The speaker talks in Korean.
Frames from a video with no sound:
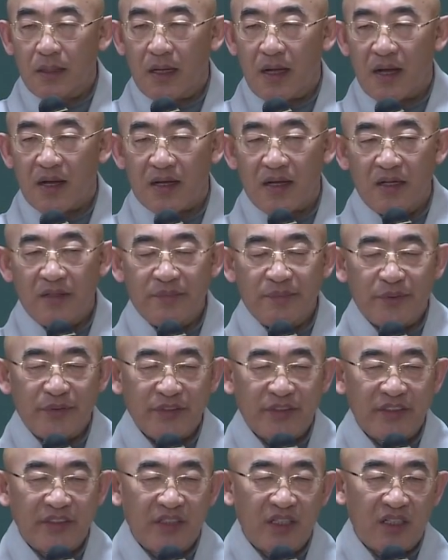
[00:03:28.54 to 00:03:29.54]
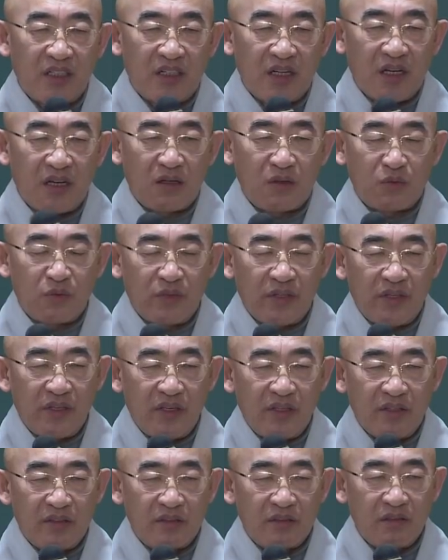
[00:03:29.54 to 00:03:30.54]
악한 벗이다라고
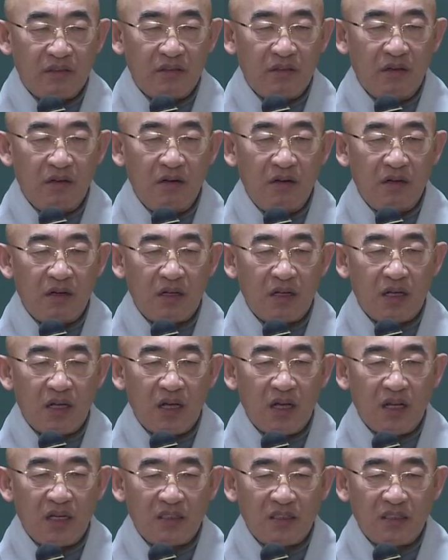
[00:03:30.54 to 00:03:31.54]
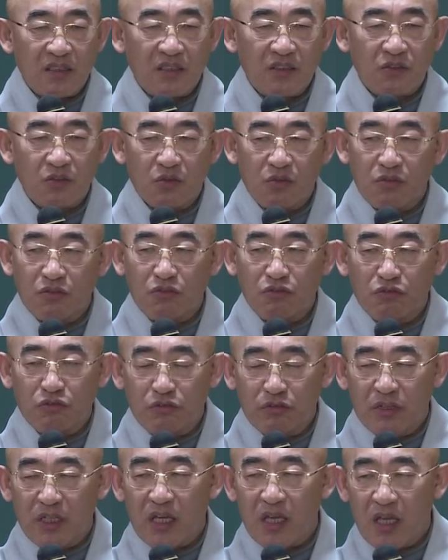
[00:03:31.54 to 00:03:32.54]
해서 열 가지
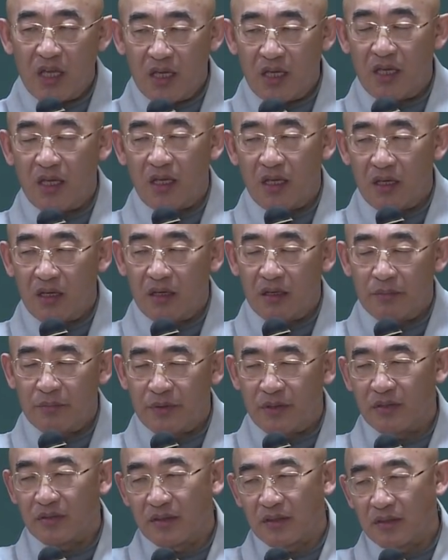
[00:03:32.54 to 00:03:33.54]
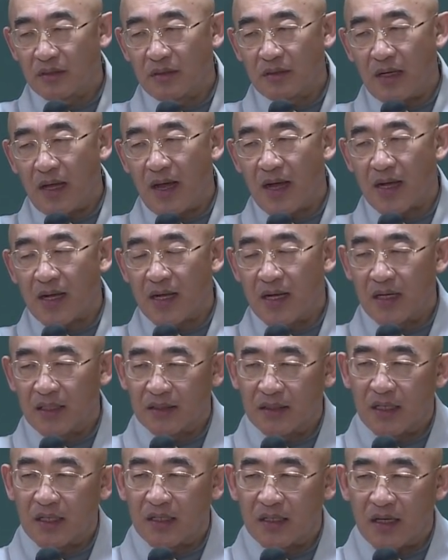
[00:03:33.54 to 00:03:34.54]
종류의 예, 벗을
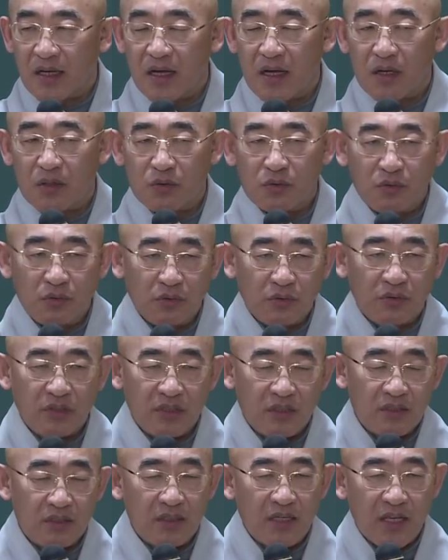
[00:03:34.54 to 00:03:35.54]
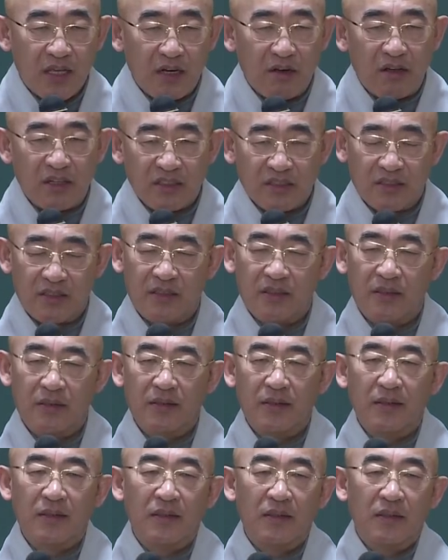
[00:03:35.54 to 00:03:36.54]
악하다라고 설을 해놨어요.
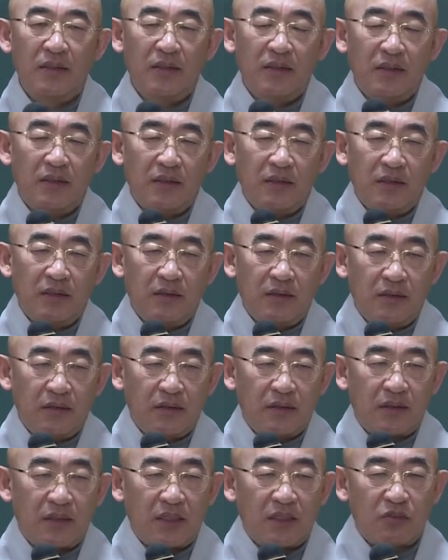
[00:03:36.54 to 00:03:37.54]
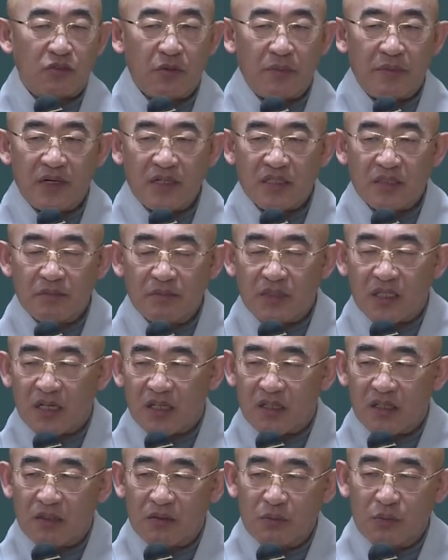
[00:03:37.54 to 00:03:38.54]
어, 제가 초발심
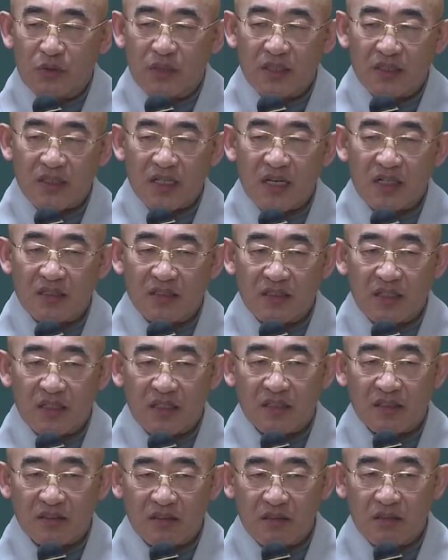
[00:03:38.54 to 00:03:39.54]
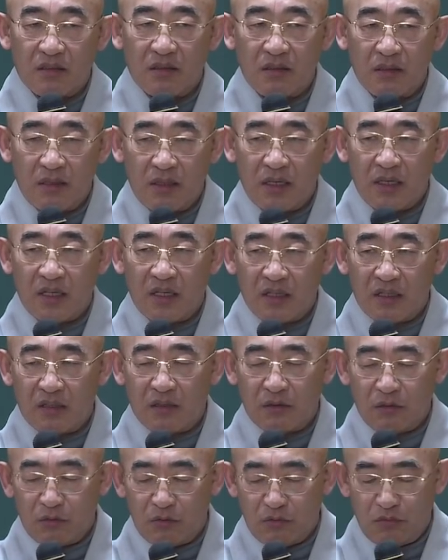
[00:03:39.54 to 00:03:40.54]
자경문에 상세하게 설해
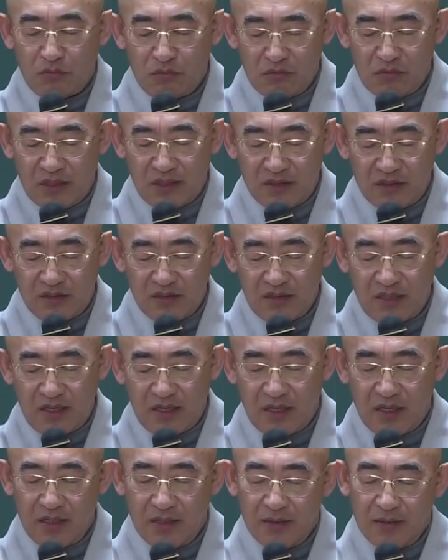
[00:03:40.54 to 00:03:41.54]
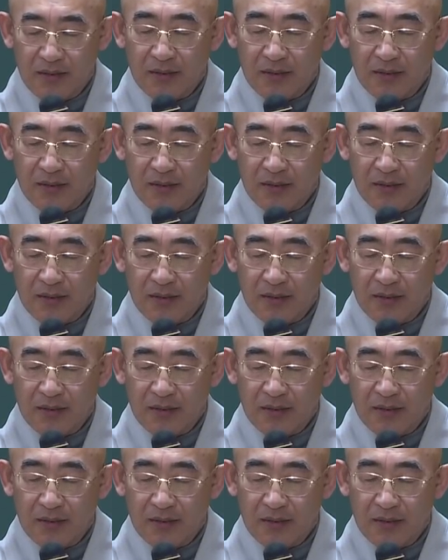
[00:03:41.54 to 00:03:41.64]
왔는데